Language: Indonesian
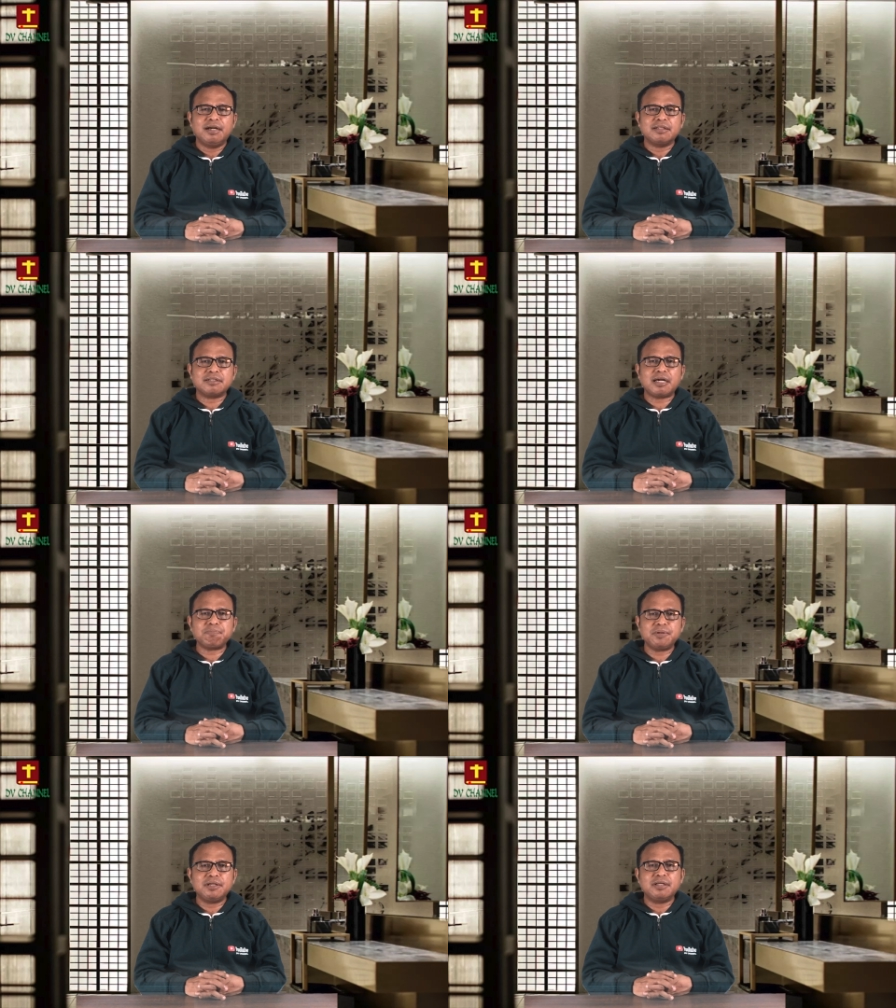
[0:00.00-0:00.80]

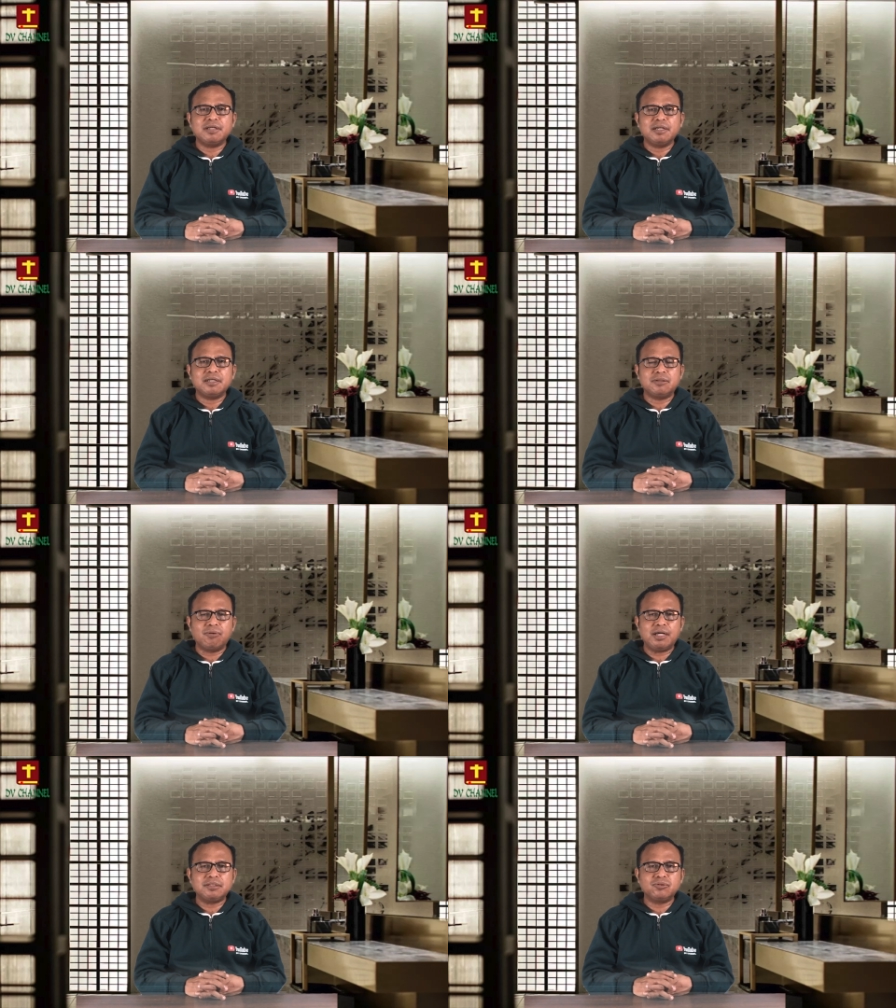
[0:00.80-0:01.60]
Tetapi
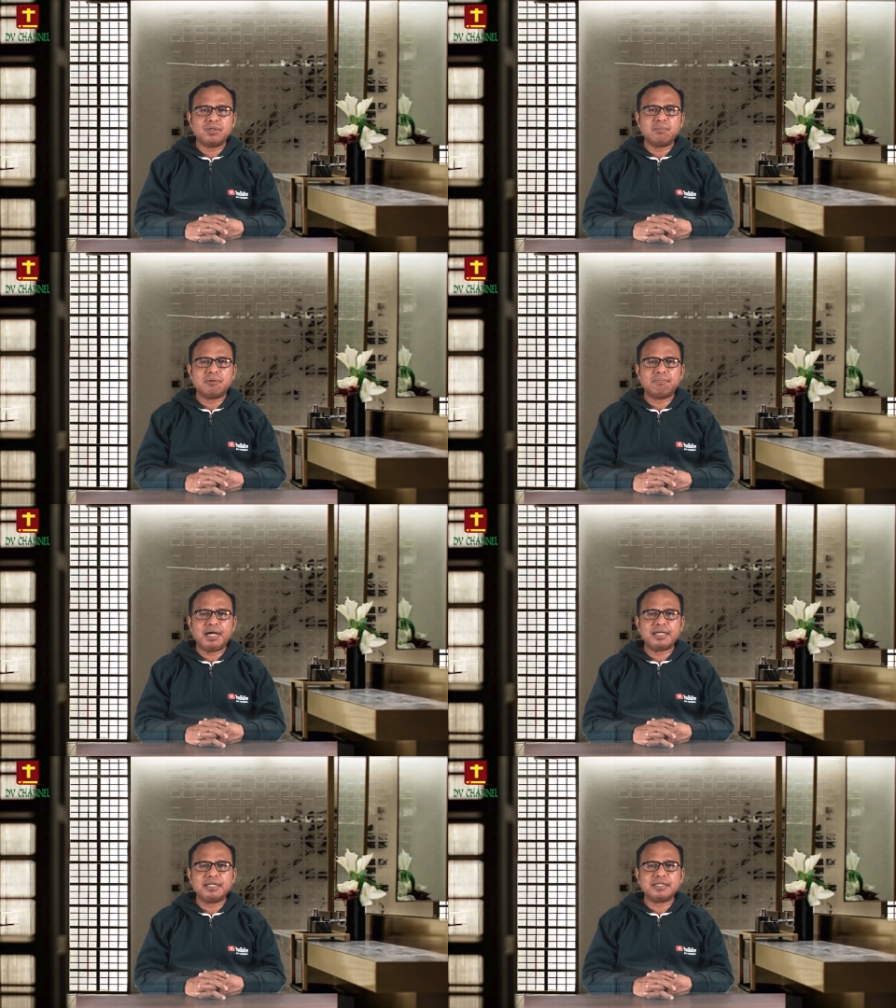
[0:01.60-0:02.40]
Tuhan juga
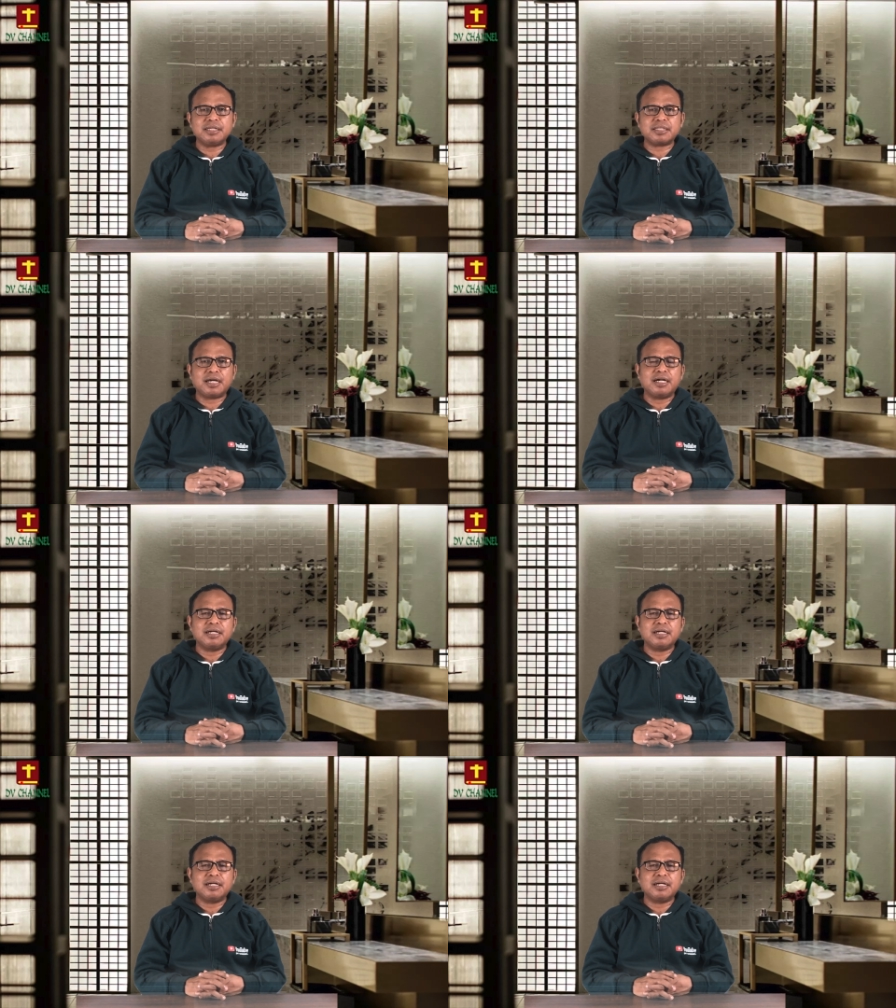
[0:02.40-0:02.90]
memanggil kita